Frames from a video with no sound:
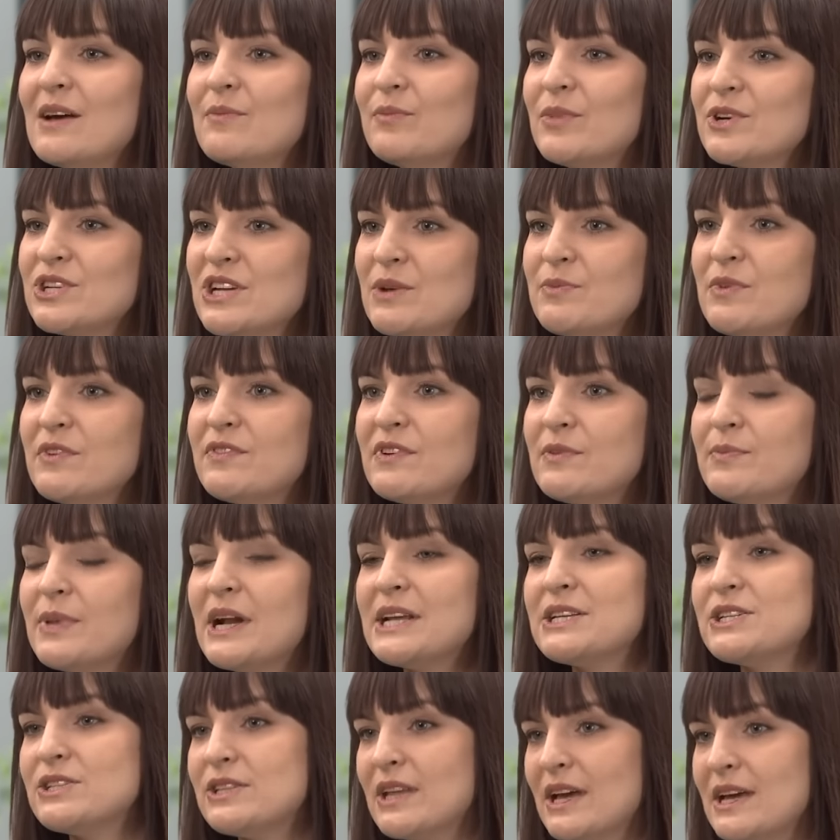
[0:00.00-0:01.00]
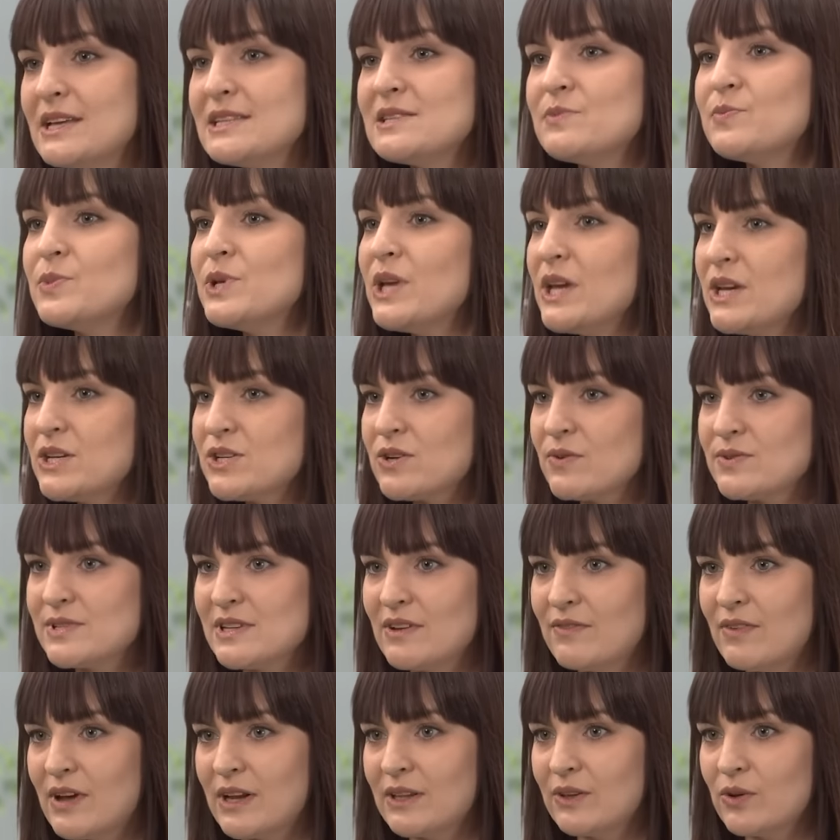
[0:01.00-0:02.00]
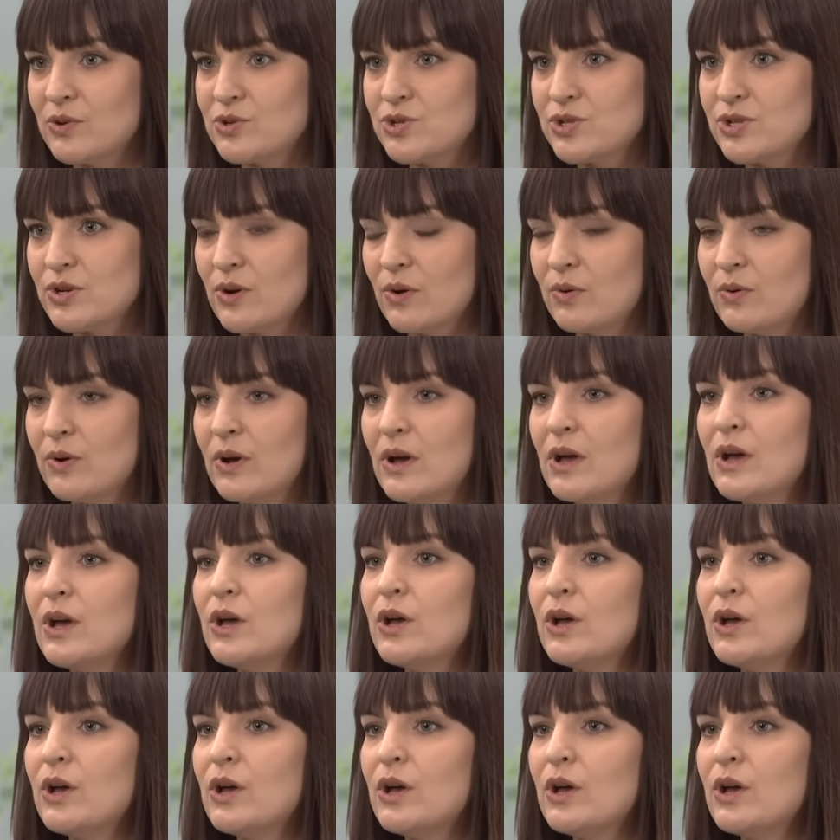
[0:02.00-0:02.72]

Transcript: możemy wybrać te z mniejszą zawartością